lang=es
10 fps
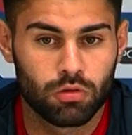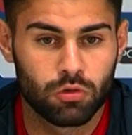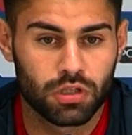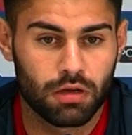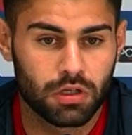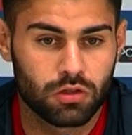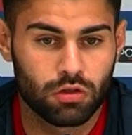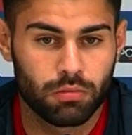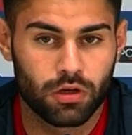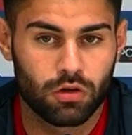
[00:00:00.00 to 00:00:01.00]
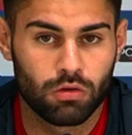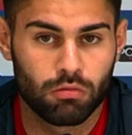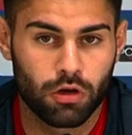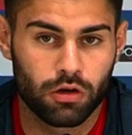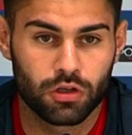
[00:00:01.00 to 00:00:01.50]
como se ha visto, pero
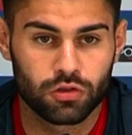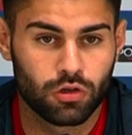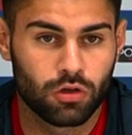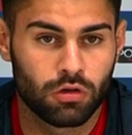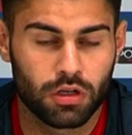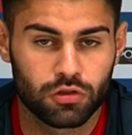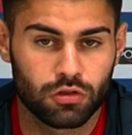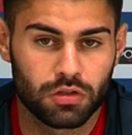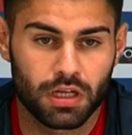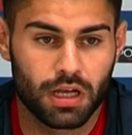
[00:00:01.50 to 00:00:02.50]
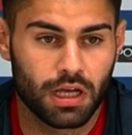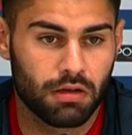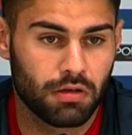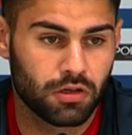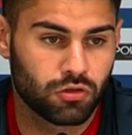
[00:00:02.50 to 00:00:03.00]
bueno, eso, eso no tiene nada
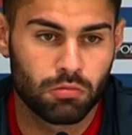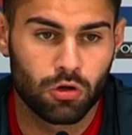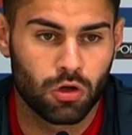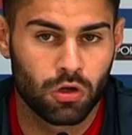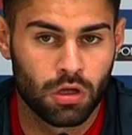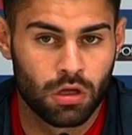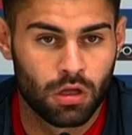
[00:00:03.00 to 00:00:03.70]
que ver. Somos,